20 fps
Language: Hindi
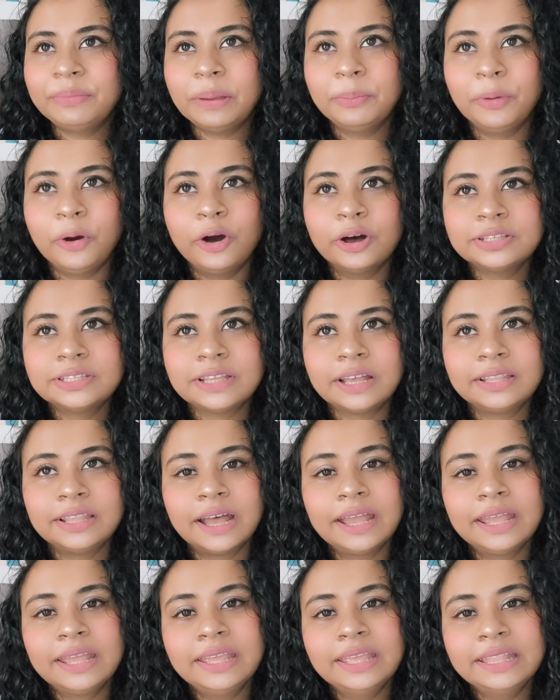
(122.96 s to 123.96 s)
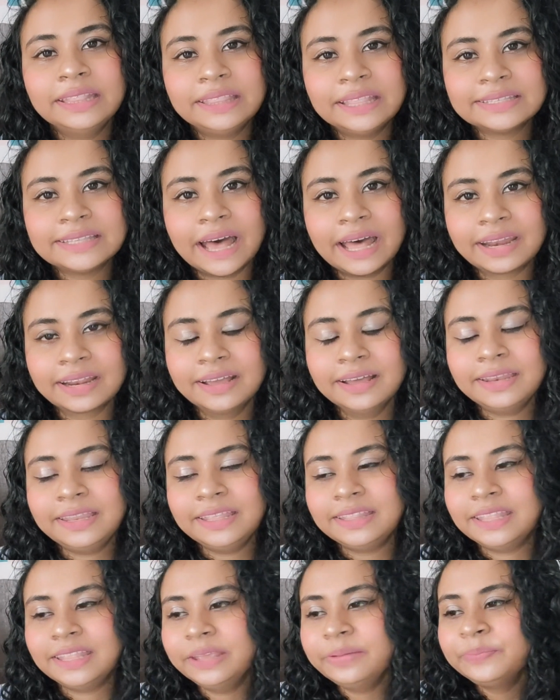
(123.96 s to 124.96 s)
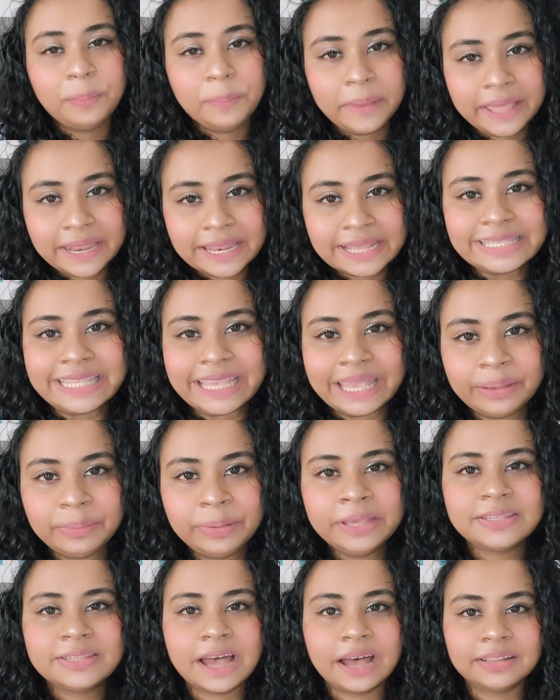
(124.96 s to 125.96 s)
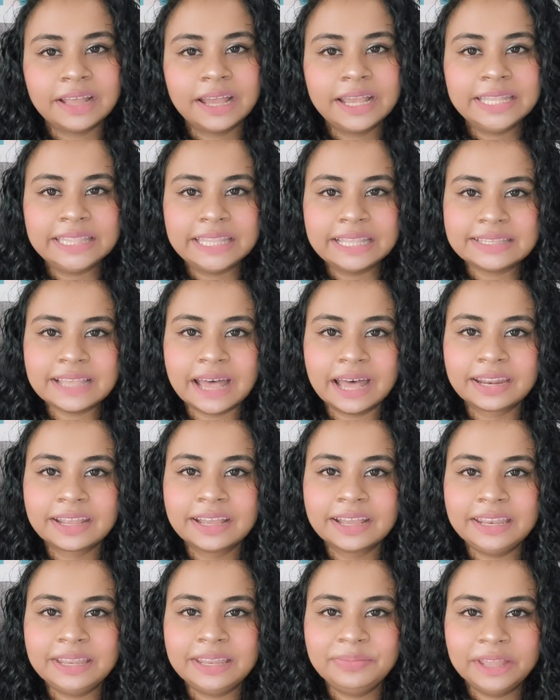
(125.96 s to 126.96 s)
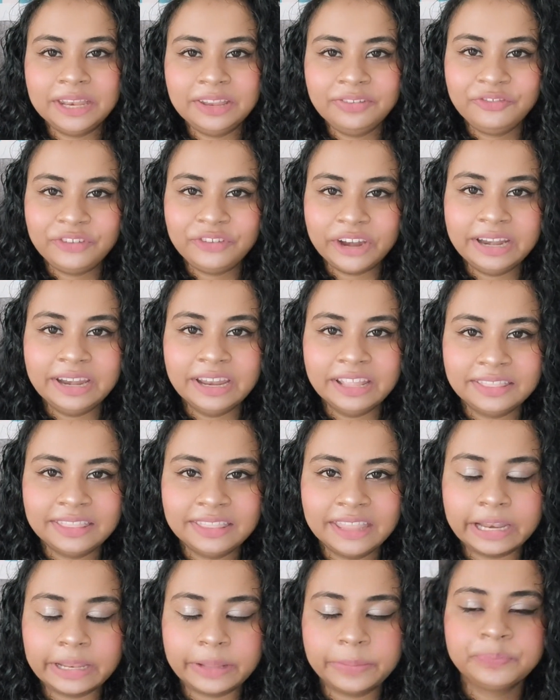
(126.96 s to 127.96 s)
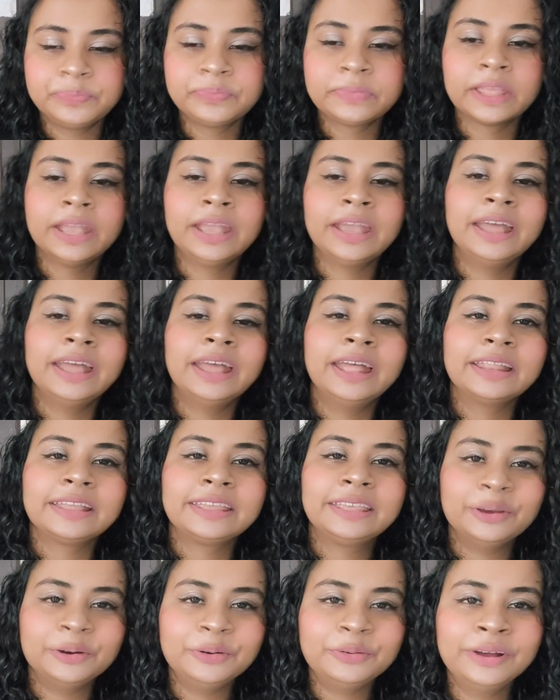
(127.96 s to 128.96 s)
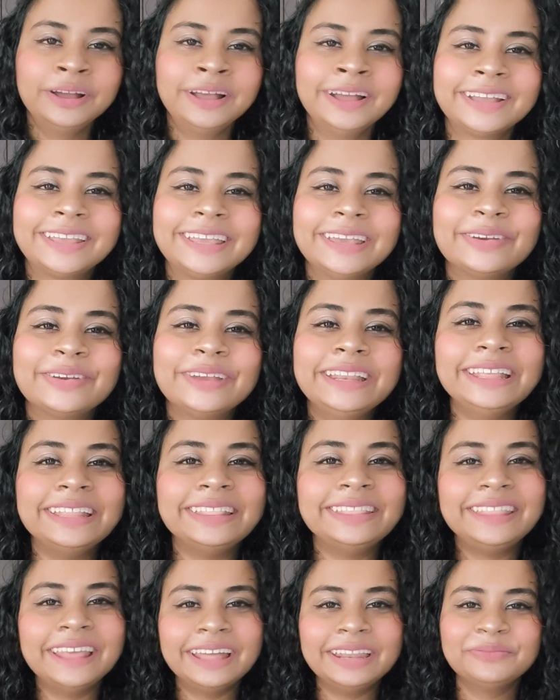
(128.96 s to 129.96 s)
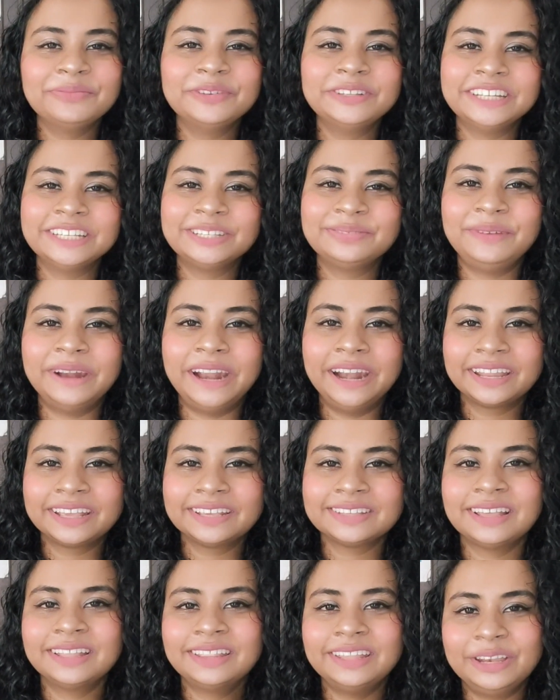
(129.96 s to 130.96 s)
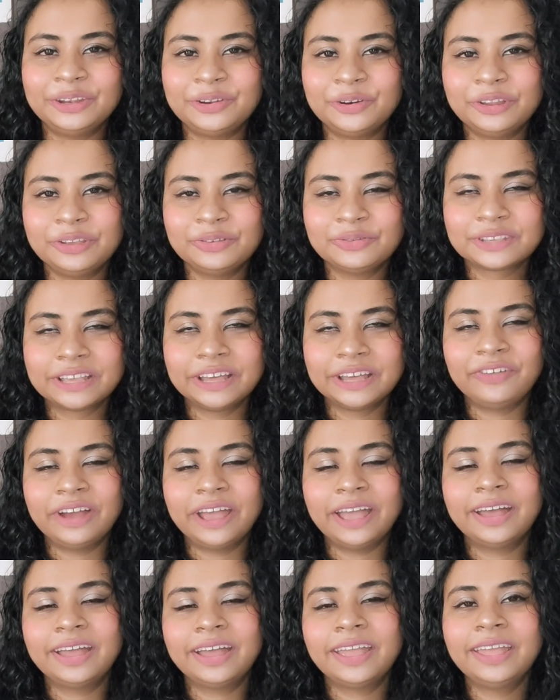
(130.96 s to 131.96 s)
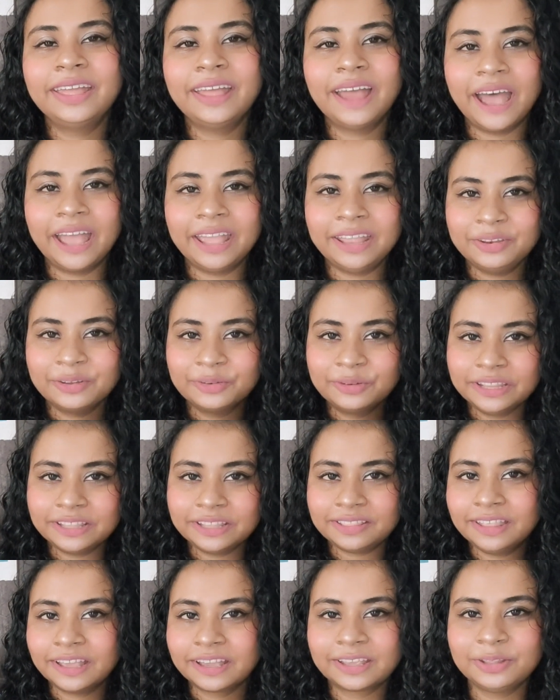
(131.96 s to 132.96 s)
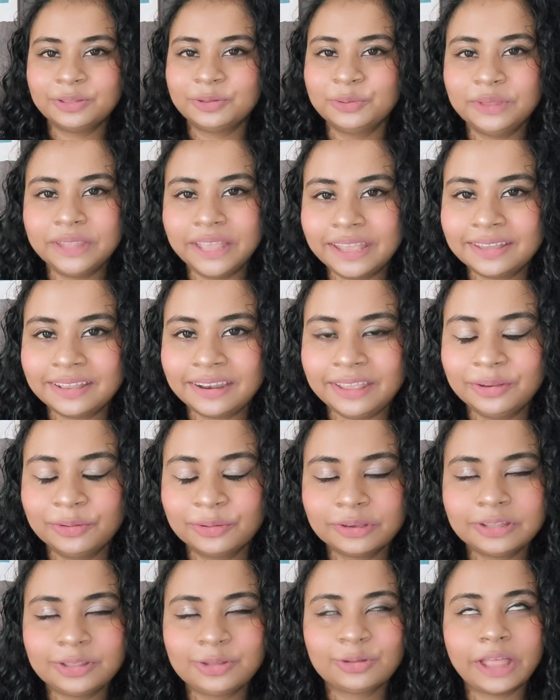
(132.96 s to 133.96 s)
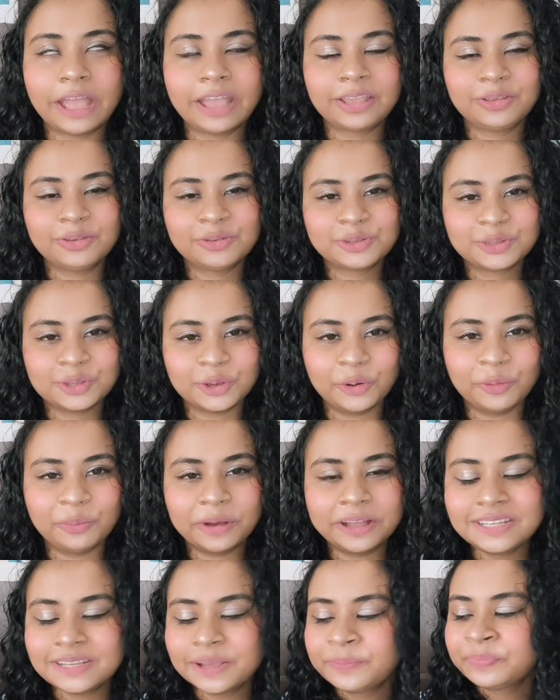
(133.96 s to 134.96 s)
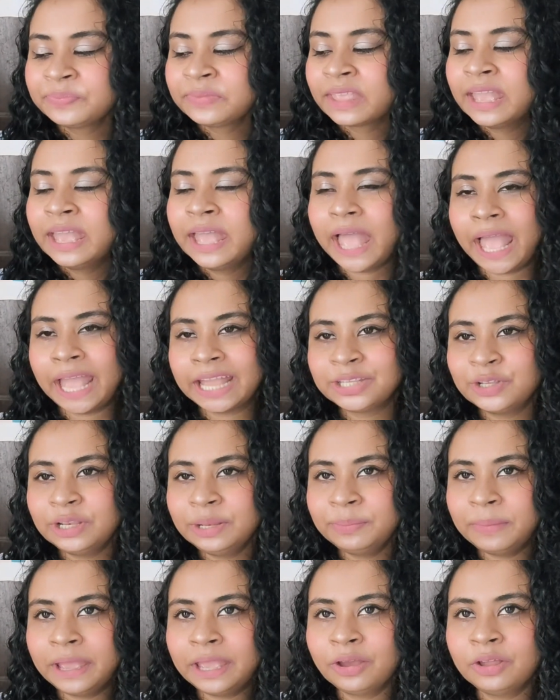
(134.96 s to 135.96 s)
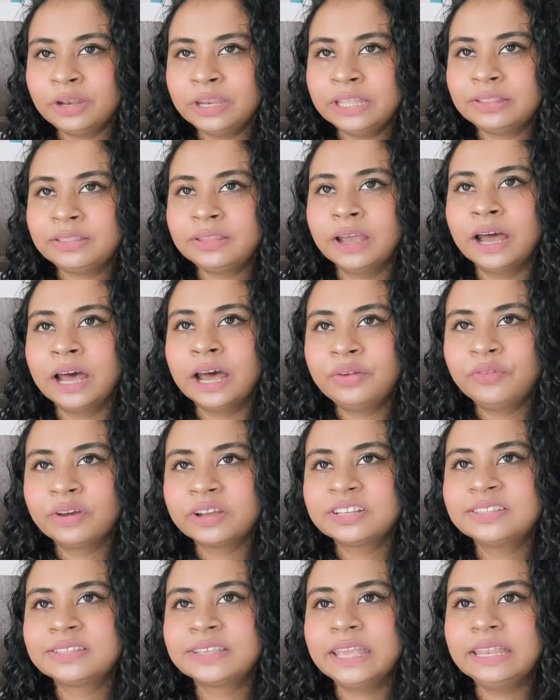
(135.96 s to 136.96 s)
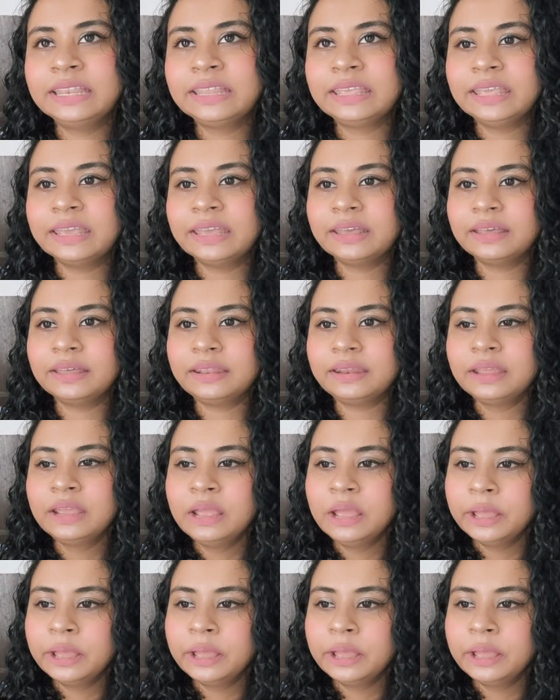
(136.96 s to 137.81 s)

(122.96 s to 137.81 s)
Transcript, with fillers: मैं बहुत ज़्यादा इंतज़ार करी थी मेरे से भी ज़्यादा इंतज़ार करी मेरी फ्रेंड नित्या ने क्यों क्योंकि नित्या ने मुझे इस ब्रांड के साथ इंट्रोड्यूस करवाया है आई नो नित्या की तुम देख रही होगी तो थैंक यू सो मच एक्चुअली मैं और नित्या हर वक्त स्किन केयर